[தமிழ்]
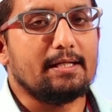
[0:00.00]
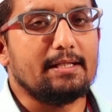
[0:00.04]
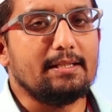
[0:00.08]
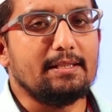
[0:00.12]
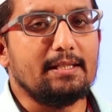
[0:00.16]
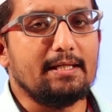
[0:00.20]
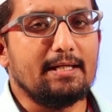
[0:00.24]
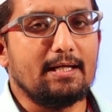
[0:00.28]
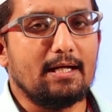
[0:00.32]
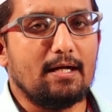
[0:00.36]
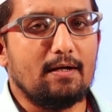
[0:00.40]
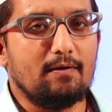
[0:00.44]

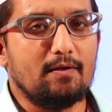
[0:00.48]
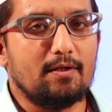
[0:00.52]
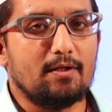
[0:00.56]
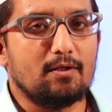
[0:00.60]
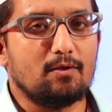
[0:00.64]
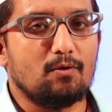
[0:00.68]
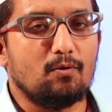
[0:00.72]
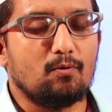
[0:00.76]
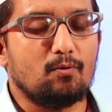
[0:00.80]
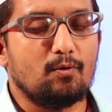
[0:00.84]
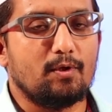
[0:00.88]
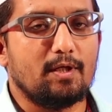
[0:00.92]
இந்தியாவில்
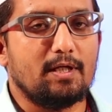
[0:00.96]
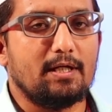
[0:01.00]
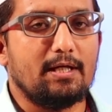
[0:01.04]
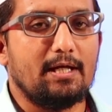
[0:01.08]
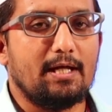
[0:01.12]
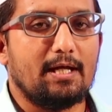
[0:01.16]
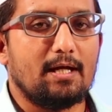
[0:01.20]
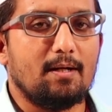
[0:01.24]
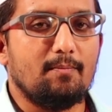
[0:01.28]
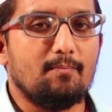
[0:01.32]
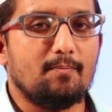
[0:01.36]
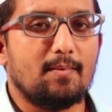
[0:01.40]

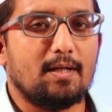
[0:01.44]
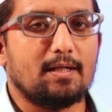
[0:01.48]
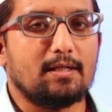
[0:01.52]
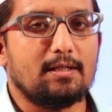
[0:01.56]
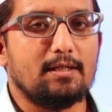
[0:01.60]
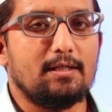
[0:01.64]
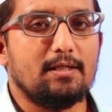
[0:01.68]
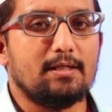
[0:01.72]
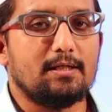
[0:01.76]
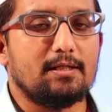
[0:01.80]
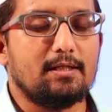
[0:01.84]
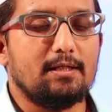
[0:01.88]
இருக்கக்கூடிய
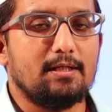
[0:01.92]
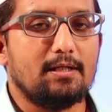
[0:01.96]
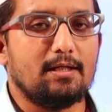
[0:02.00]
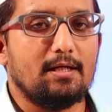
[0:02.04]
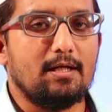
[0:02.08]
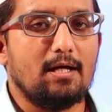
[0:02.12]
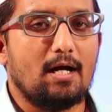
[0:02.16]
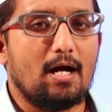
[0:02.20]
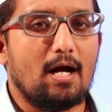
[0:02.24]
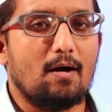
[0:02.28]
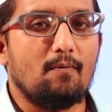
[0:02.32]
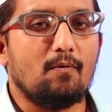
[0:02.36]
மக்களுக்கு
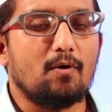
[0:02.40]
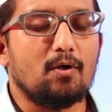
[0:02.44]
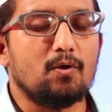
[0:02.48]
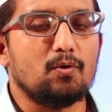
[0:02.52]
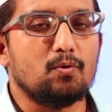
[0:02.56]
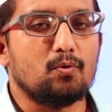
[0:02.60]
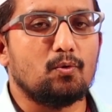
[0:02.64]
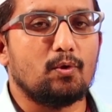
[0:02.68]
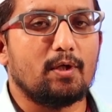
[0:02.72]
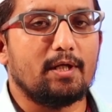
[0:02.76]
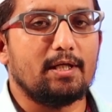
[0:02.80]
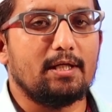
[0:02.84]

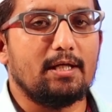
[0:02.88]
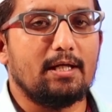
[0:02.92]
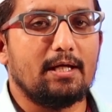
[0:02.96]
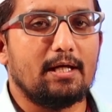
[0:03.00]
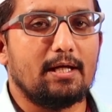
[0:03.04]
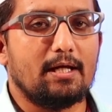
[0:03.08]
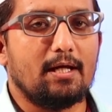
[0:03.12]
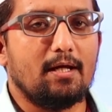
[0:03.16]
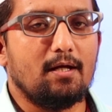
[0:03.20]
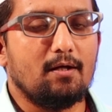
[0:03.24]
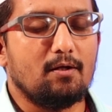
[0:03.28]
அவங்களுடைய